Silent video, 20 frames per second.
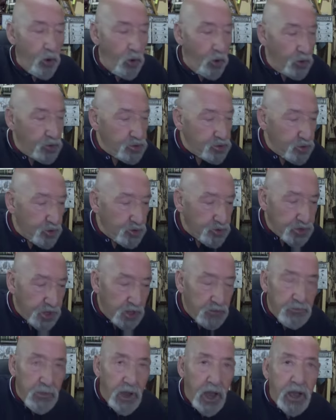otro
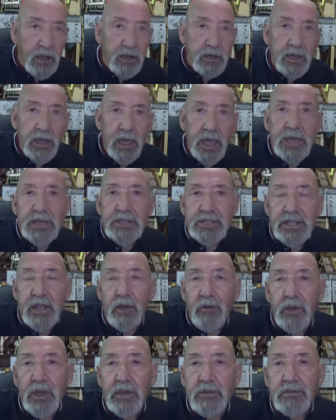tema,
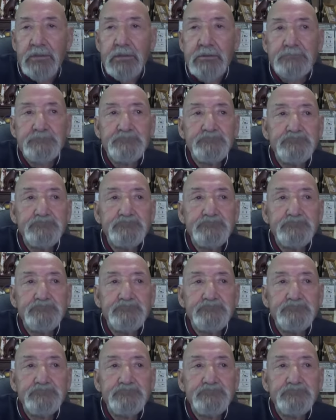esta vez